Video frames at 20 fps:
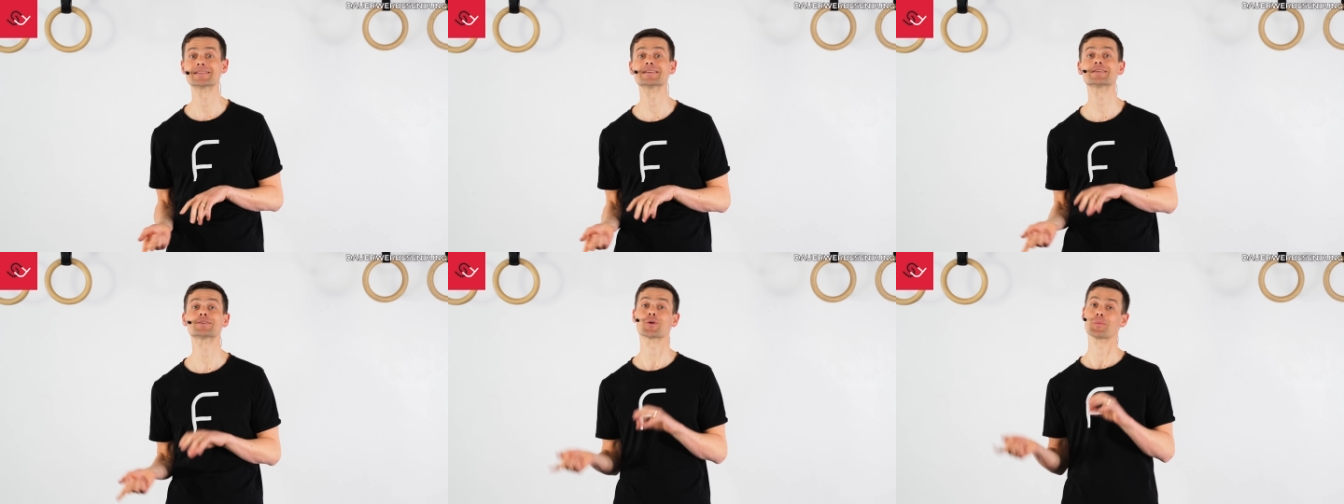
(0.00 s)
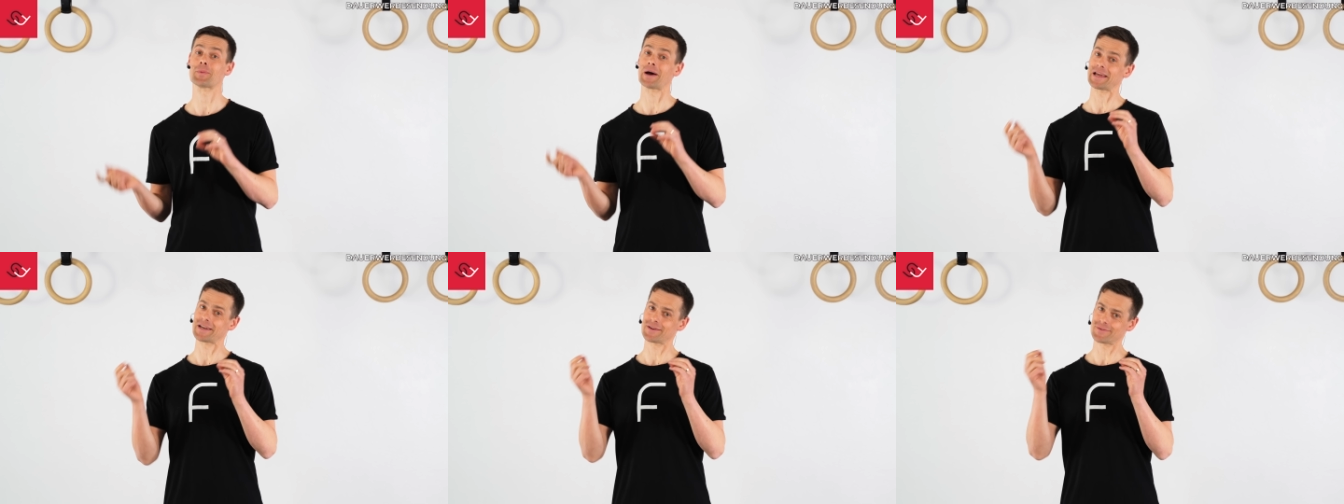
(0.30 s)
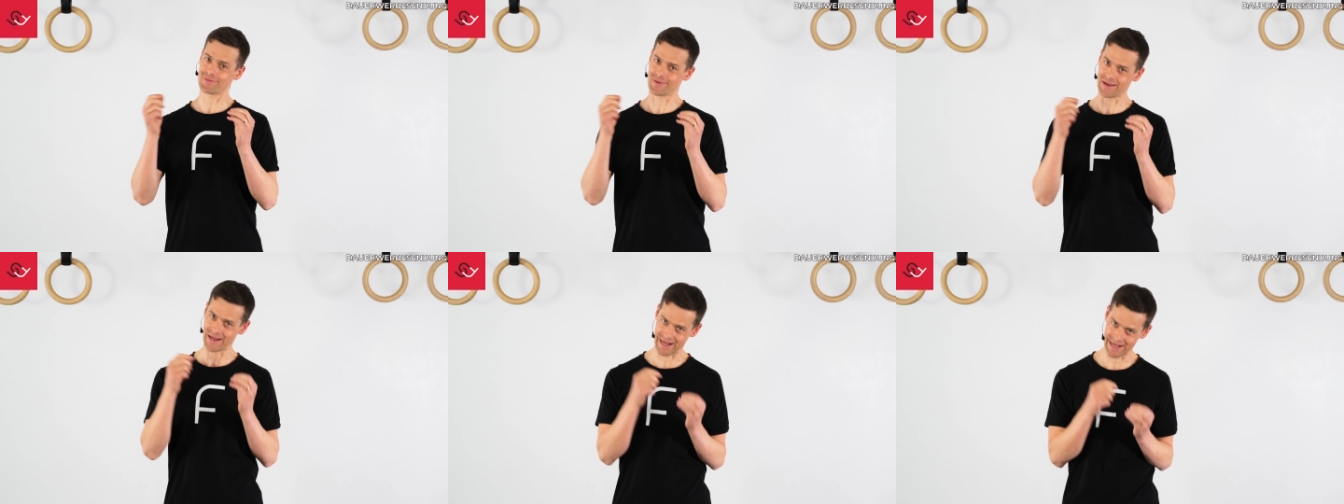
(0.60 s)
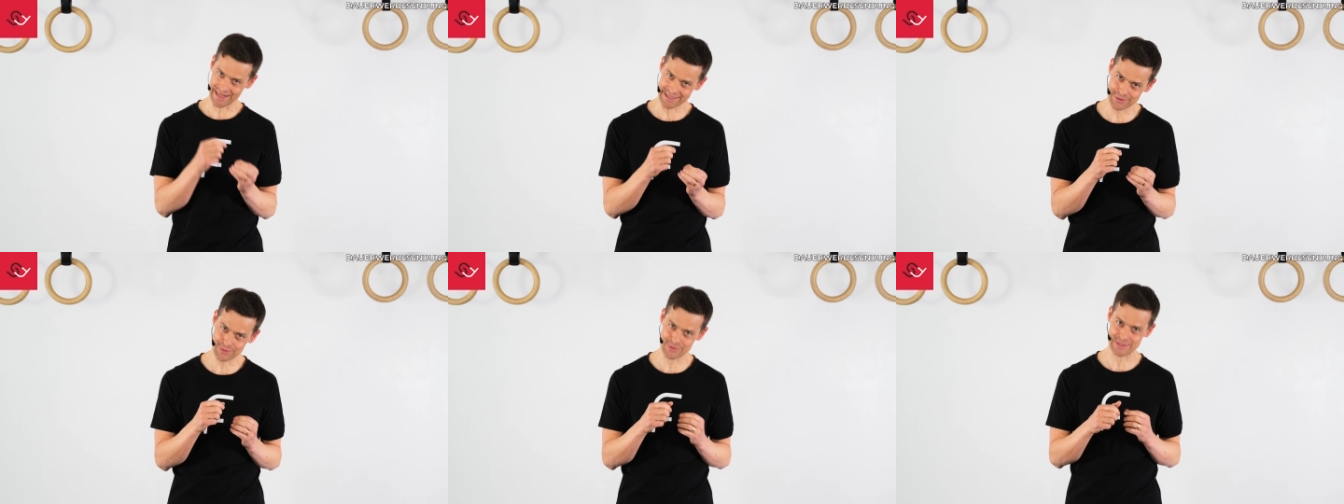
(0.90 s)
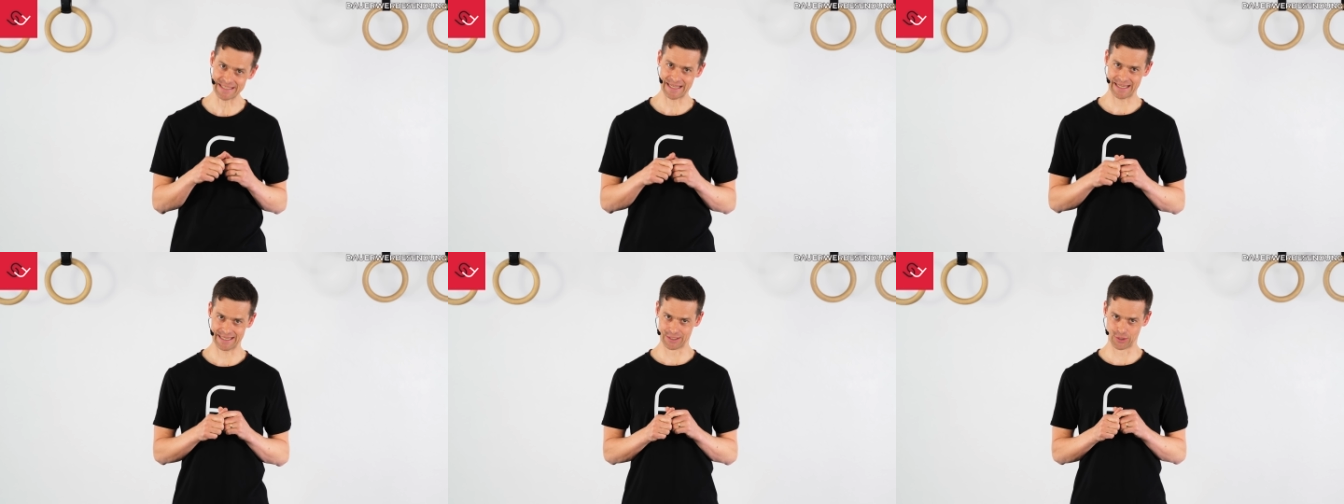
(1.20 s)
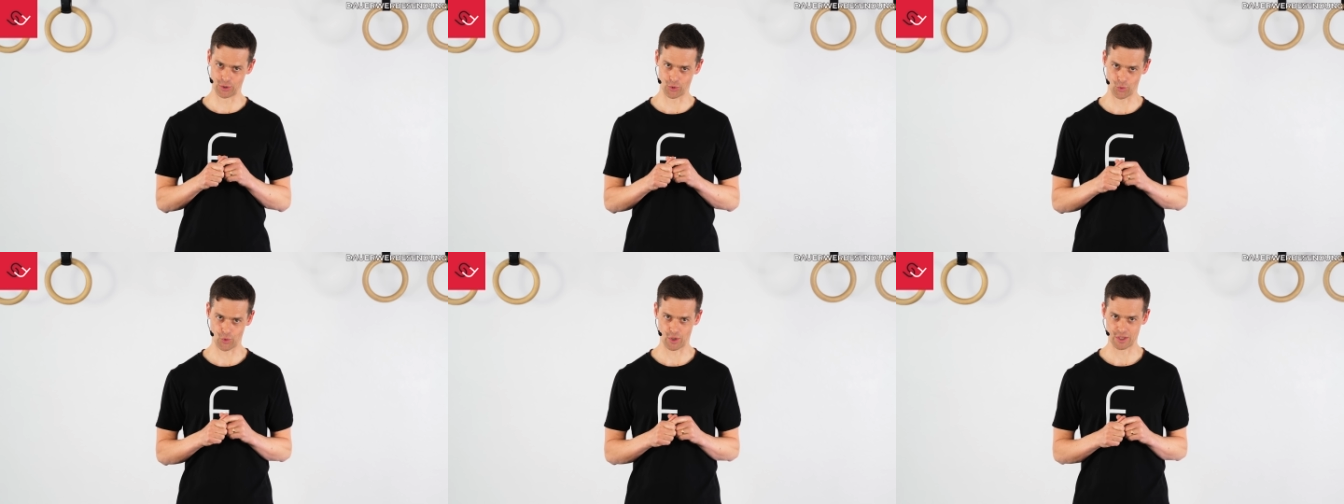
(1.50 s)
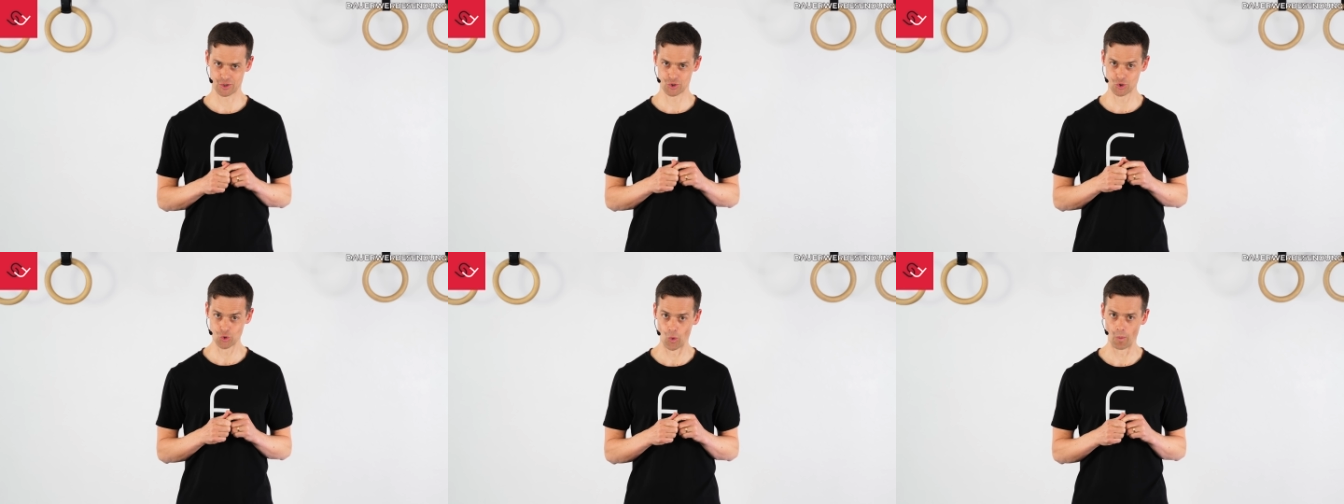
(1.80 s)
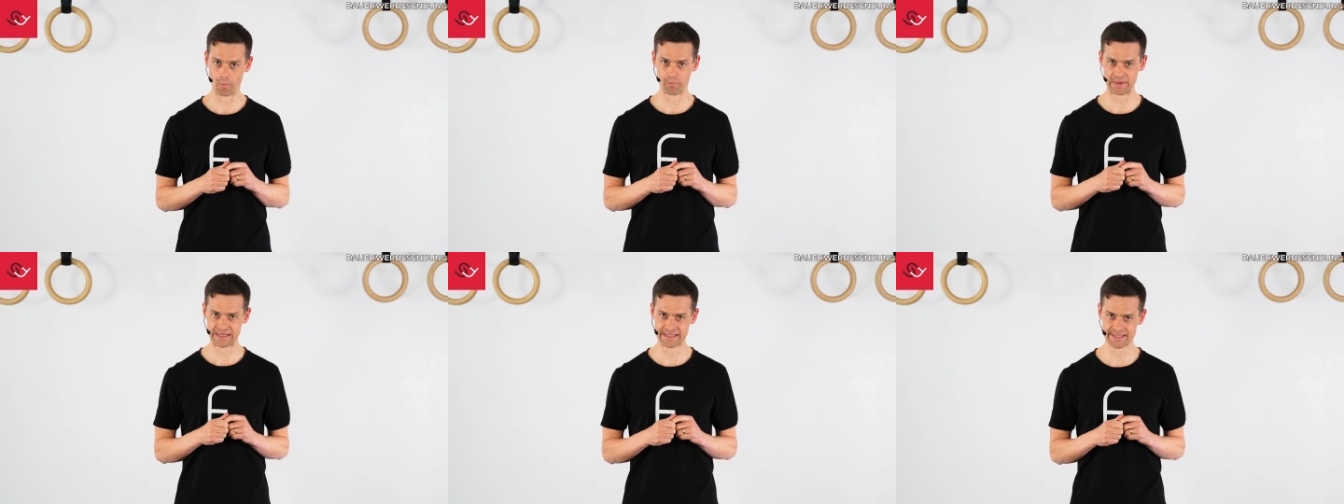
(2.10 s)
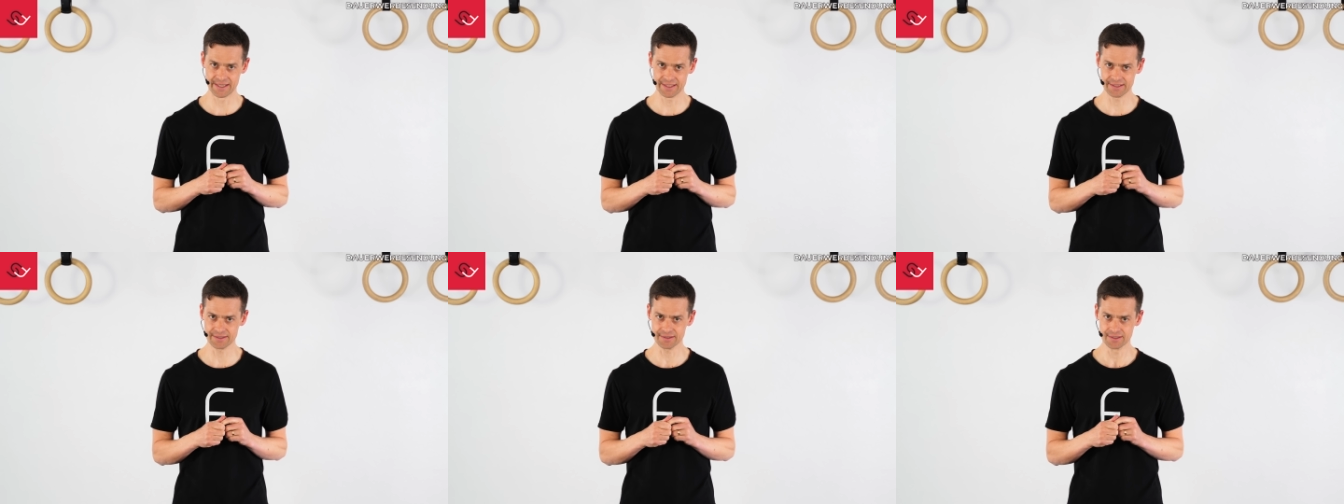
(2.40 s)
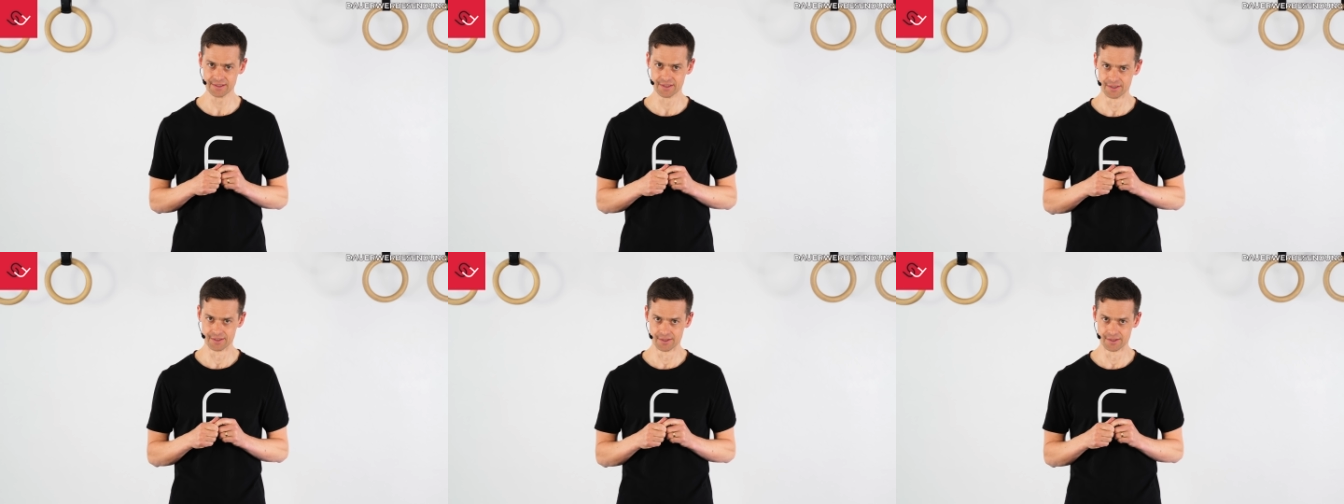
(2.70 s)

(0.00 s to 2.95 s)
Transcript: dich um eine Verhaltensänderung zu bitten.